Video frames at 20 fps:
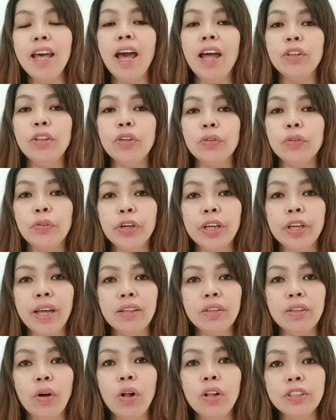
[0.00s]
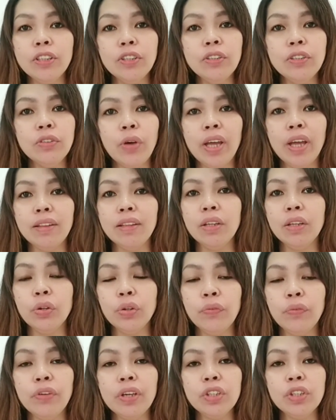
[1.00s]
And don't forget also to hit the
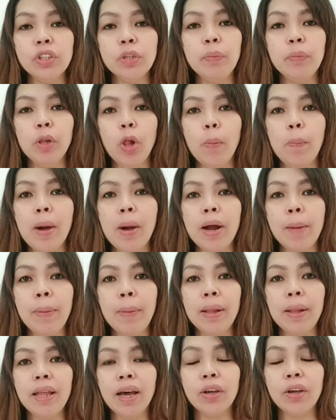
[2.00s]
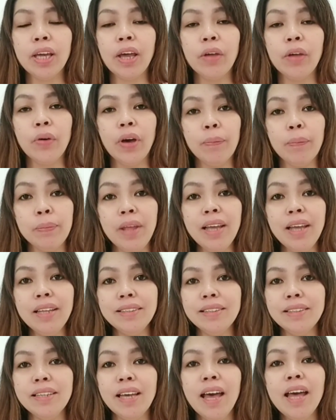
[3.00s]
notification bell para palakot kayong
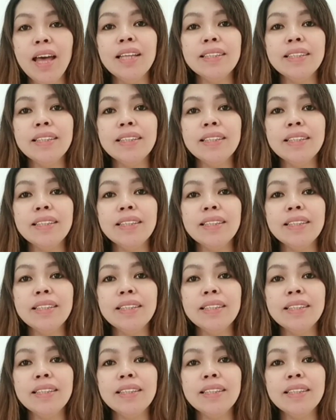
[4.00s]
updated